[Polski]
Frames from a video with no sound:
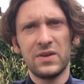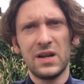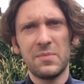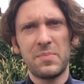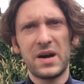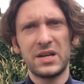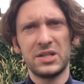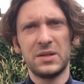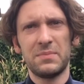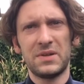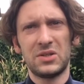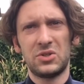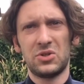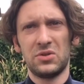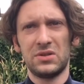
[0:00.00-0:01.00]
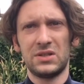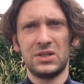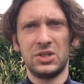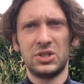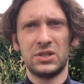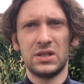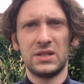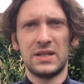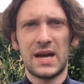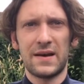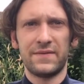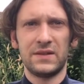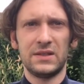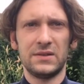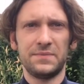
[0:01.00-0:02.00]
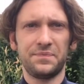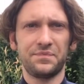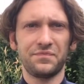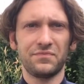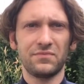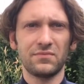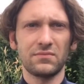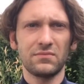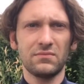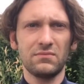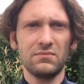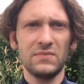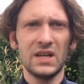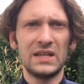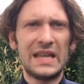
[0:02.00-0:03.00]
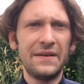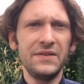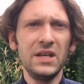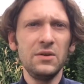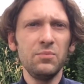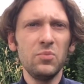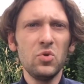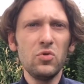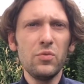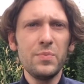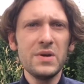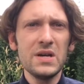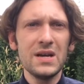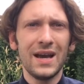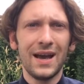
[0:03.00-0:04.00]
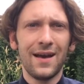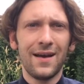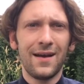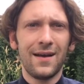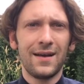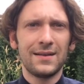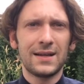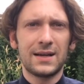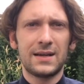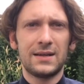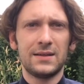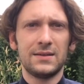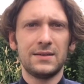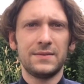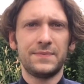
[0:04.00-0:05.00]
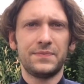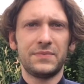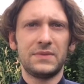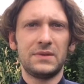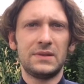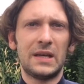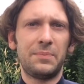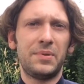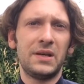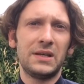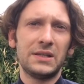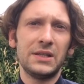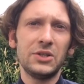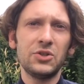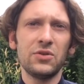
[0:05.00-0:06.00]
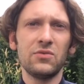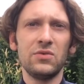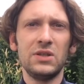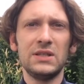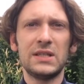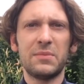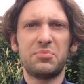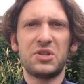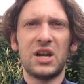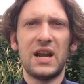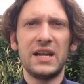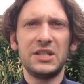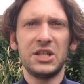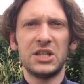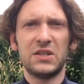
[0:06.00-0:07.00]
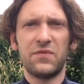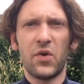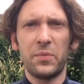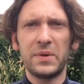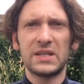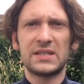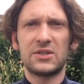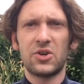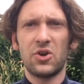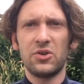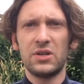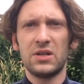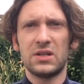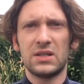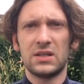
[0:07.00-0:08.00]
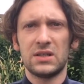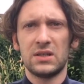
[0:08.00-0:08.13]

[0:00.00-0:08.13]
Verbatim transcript: o wiele bardziej męczący niż ten dawny. Dawniej mógłby tak y, najpiękniejszą ulicę przelecieć w obie strony